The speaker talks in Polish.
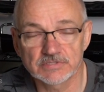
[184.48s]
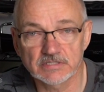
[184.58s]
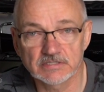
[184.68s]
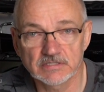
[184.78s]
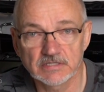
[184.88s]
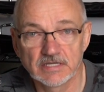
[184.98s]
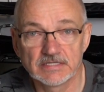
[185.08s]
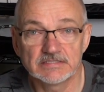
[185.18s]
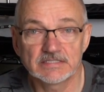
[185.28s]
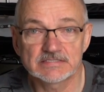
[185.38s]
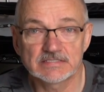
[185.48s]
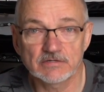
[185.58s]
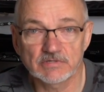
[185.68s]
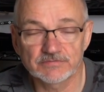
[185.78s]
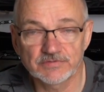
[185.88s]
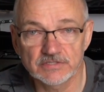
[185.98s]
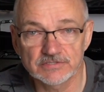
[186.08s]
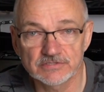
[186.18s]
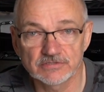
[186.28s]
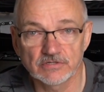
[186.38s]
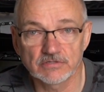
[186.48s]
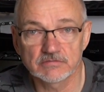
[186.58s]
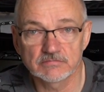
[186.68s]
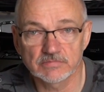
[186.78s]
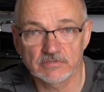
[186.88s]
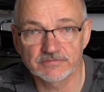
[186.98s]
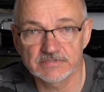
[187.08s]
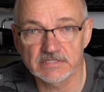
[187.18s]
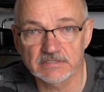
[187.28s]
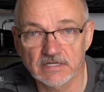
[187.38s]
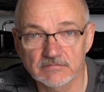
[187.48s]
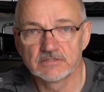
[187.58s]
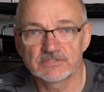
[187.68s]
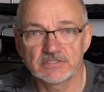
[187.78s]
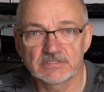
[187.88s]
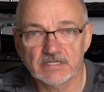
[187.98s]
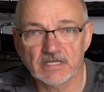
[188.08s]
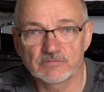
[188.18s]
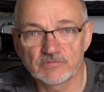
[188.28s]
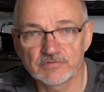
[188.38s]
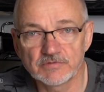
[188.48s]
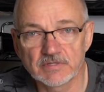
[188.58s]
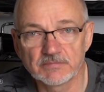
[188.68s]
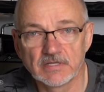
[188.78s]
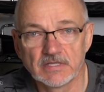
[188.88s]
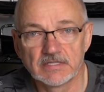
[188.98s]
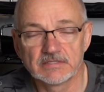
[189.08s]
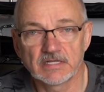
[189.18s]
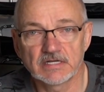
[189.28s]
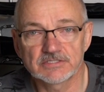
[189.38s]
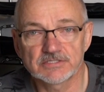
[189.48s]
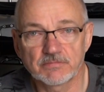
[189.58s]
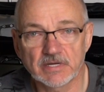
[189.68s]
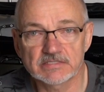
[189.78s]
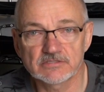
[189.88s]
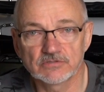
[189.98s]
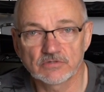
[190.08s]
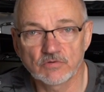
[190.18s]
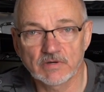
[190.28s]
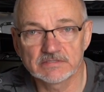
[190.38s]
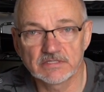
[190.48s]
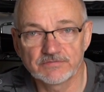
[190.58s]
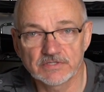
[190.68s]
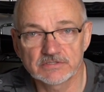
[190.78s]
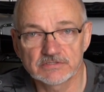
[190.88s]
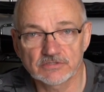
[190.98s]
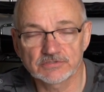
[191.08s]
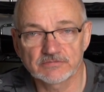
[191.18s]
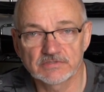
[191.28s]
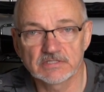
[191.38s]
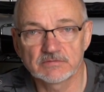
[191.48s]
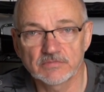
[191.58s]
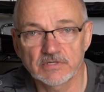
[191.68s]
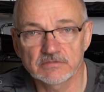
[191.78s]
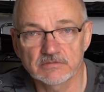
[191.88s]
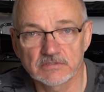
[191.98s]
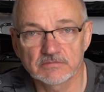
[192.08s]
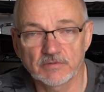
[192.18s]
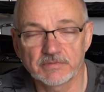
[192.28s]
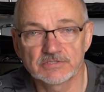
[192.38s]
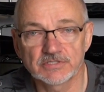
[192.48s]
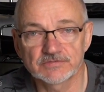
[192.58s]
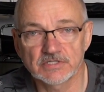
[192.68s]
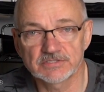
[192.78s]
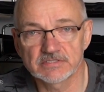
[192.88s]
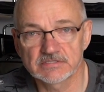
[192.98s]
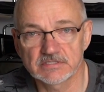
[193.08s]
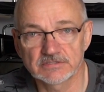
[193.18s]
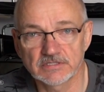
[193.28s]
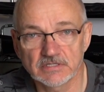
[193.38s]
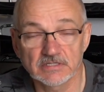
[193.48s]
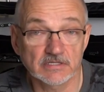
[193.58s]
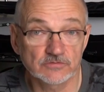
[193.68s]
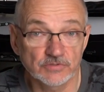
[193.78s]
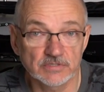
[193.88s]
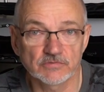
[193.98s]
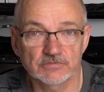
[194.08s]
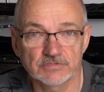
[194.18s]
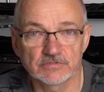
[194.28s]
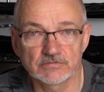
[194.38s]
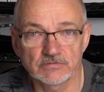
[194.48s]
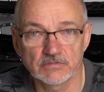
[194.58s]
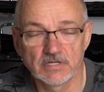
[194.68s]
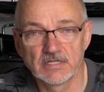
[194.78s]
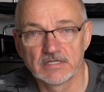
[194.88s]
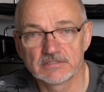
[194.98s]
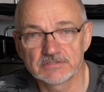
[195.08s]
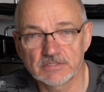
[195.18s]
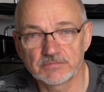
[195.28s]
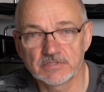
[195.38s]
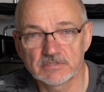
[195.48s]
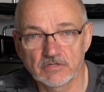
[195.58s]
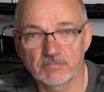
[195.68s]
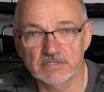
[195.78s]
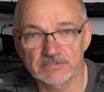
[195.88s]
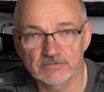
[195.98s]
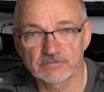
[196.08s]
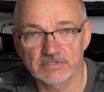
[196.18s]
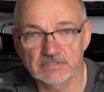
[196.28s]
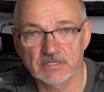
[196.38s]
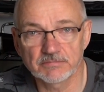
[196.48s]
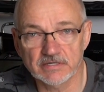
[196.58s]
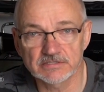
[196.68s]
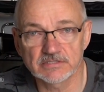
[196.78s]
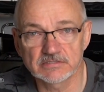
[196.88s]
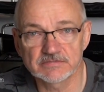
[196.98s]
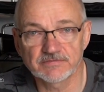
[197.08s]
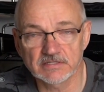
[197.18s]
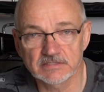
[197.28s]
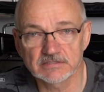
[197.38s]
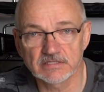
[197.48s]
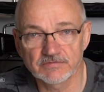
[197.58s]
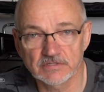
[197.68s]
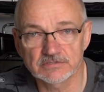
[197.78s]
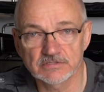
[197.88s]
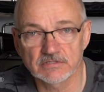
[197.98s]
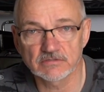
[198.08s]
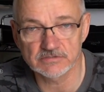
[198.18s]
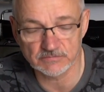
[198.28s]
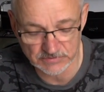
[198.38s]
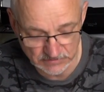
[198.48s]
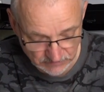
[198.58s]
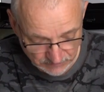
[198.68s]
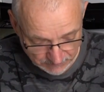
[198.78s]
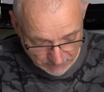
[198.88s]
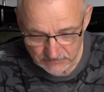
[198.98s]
rzeki i jest najłatwiejszy do pochwycenia. Czyli tak jak mówiłem, należy bardzo dokładnie wiedzieć, co się w danym e, momencie w rzece dzieje, na którym odcinku, żeby dobrać się do tych najbardziej cwanych, największych osobników.